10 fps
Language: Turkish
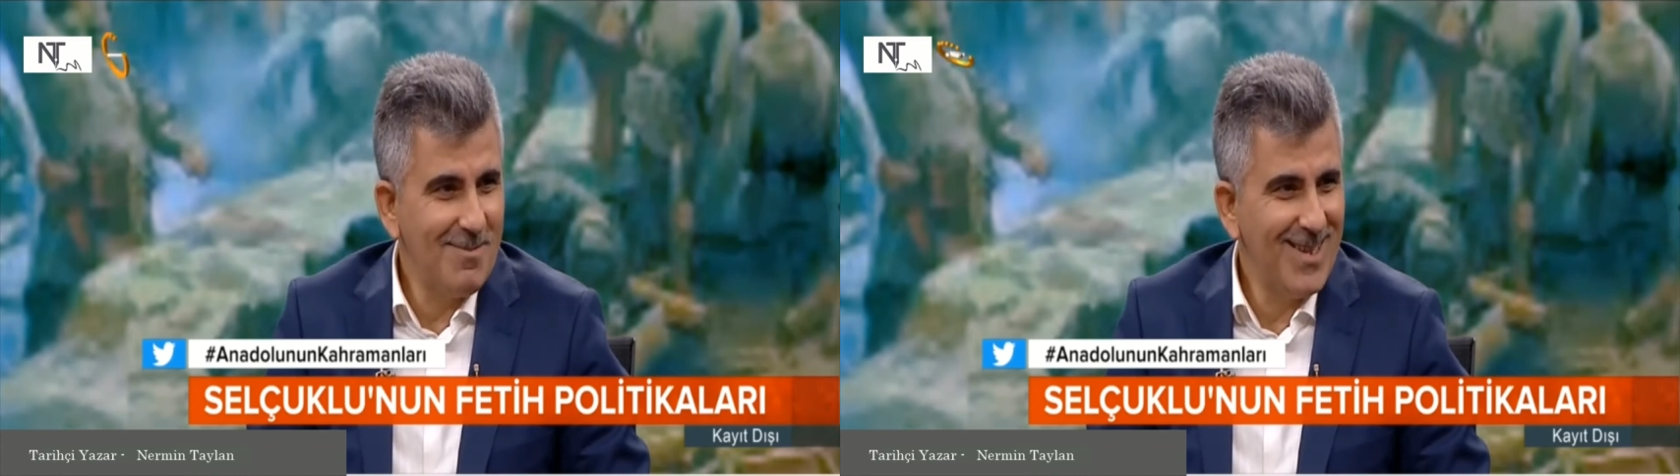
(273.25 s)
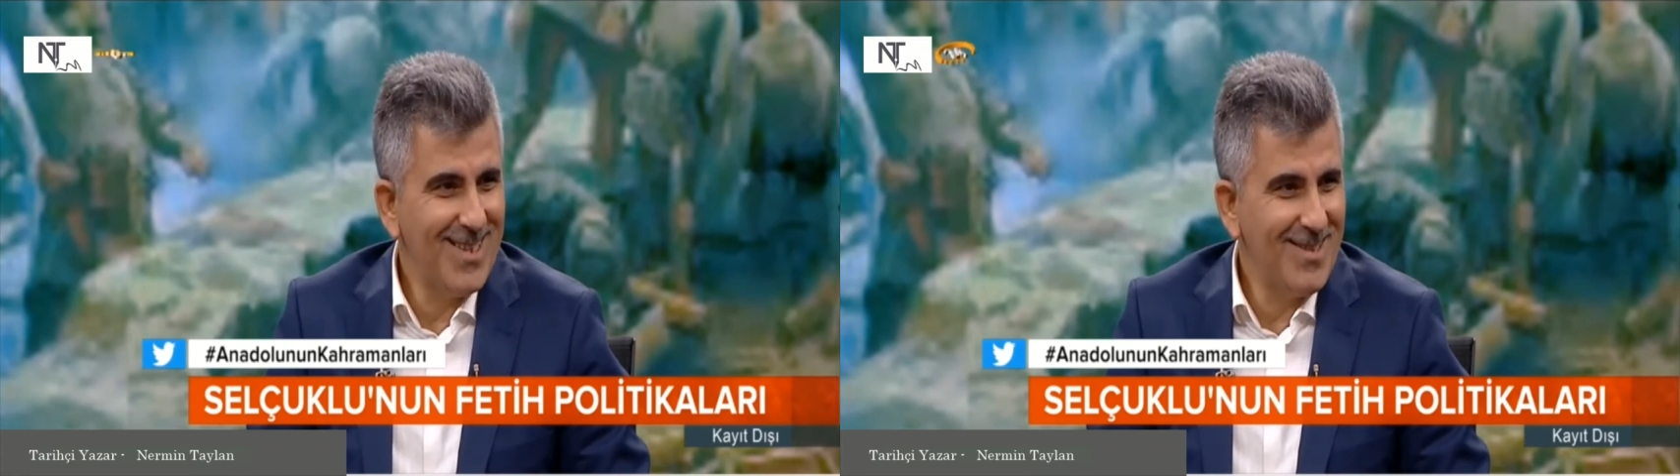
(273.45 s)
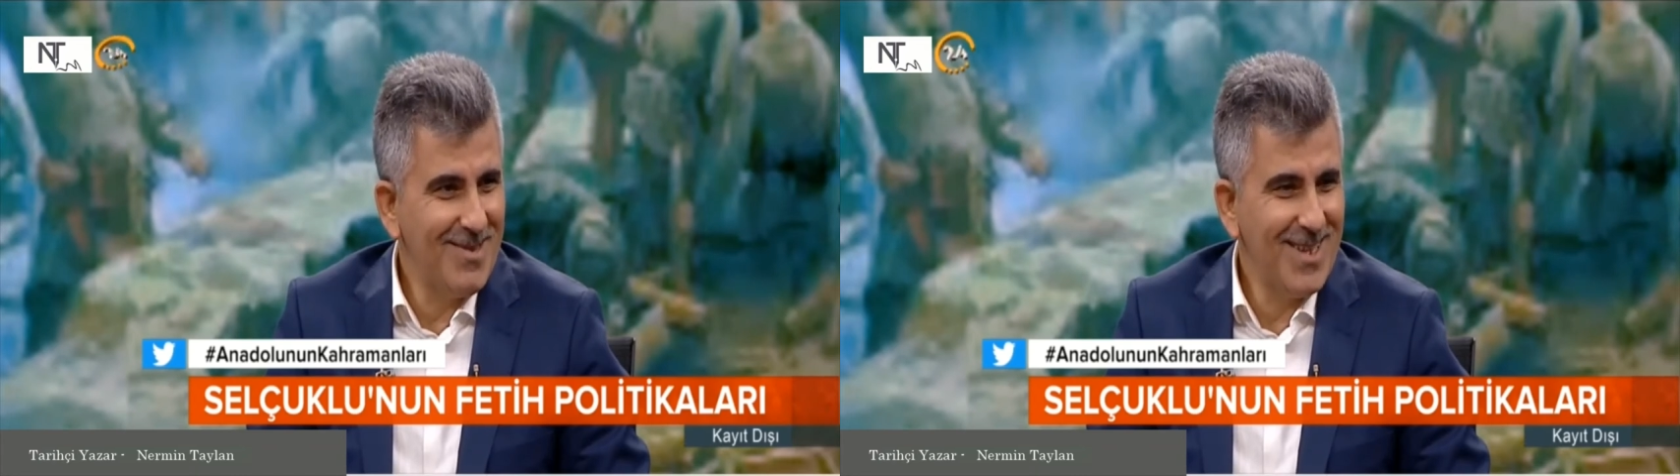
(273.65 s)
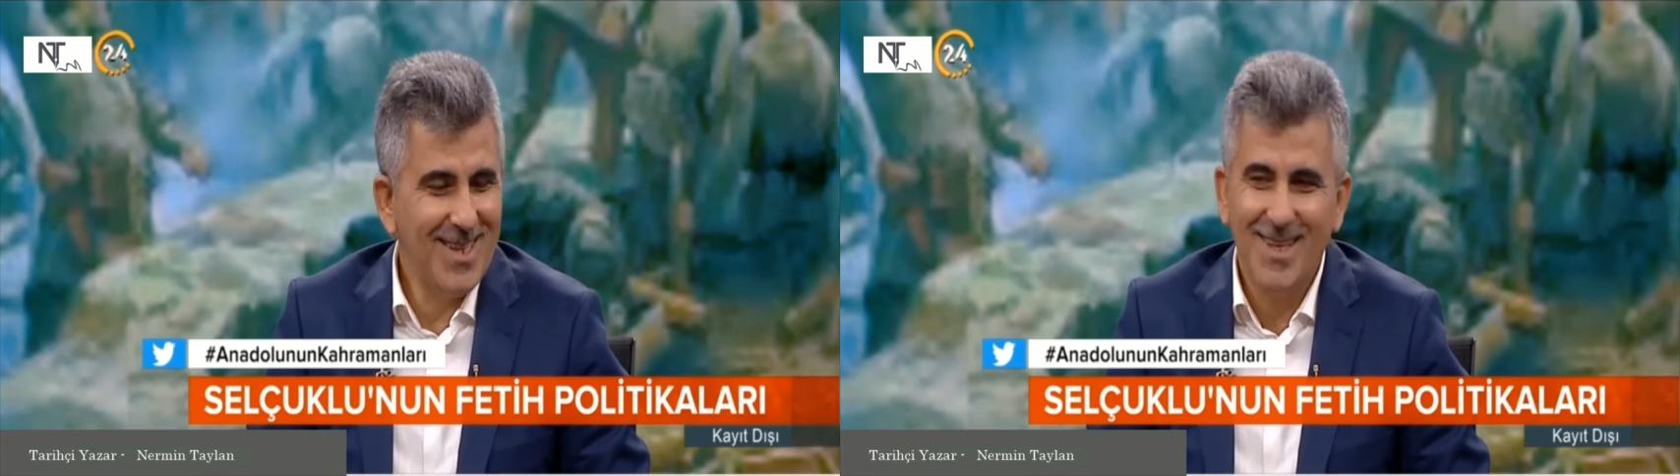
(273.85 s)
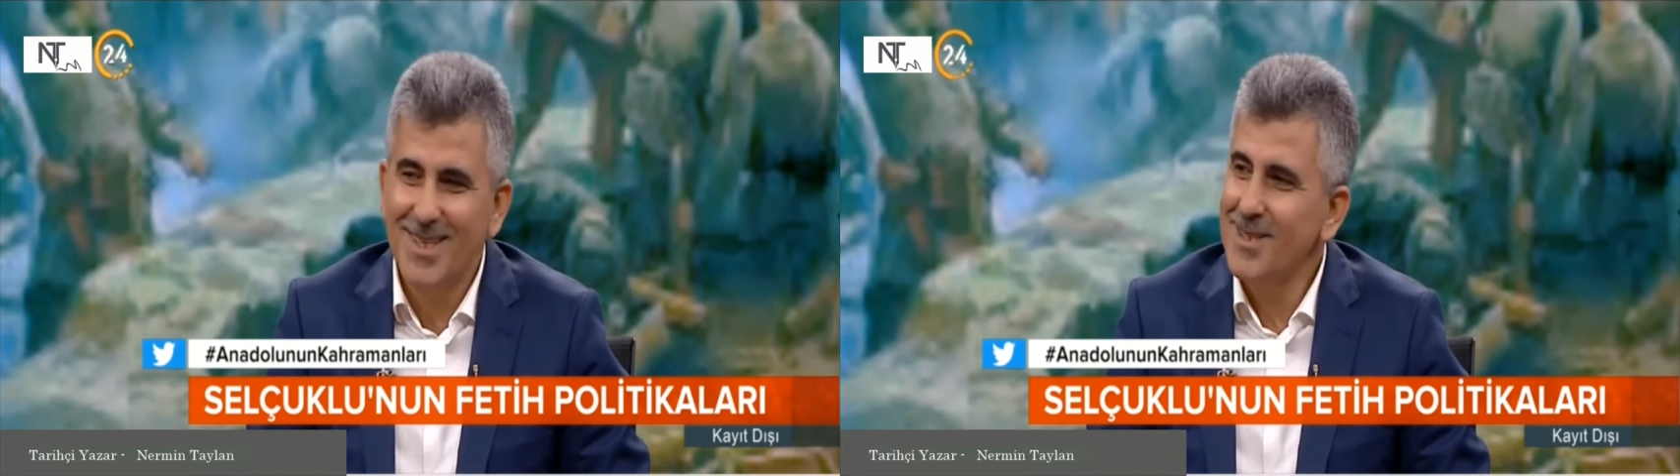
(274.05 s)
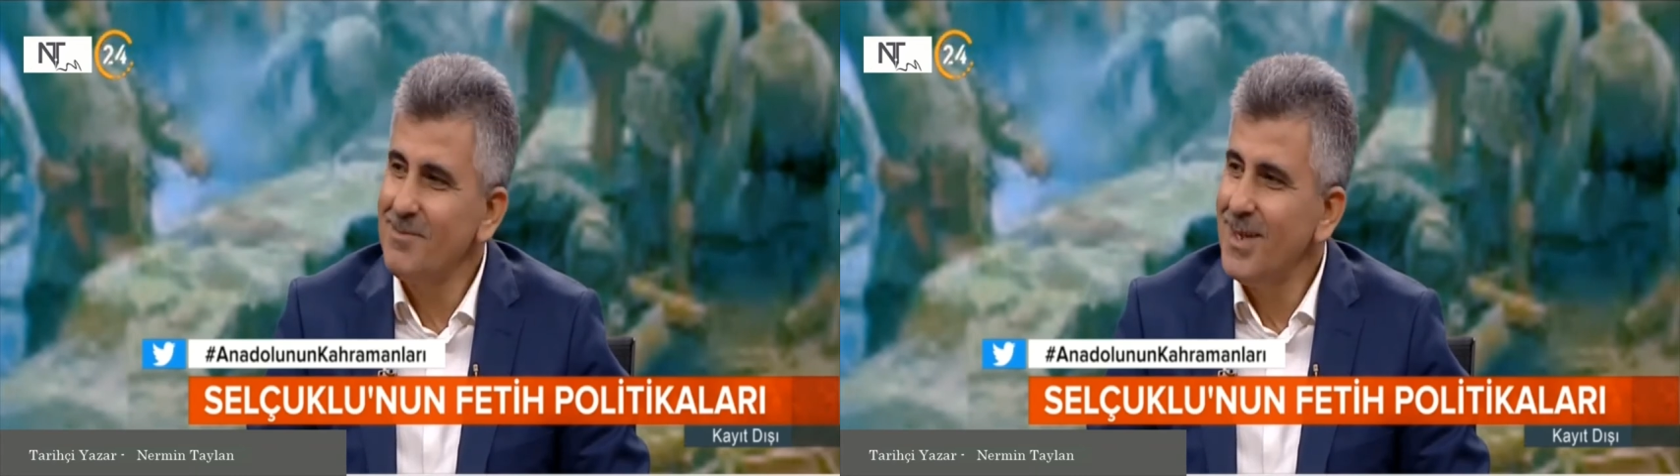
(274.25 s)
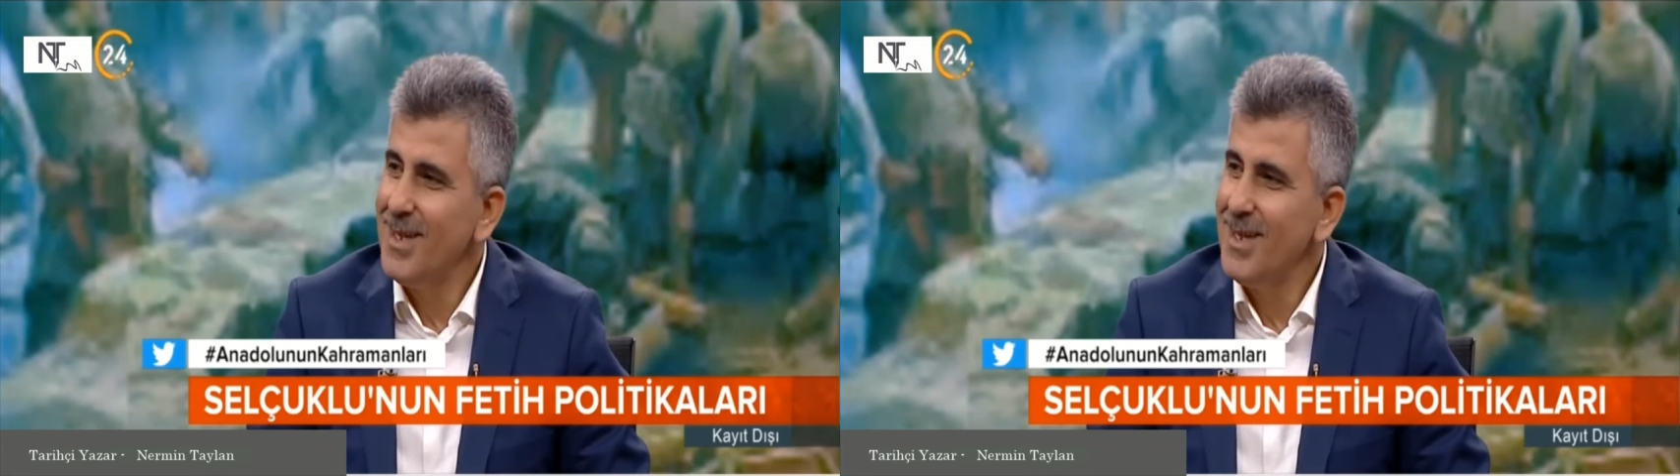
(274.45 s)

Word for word: başlamak lazım.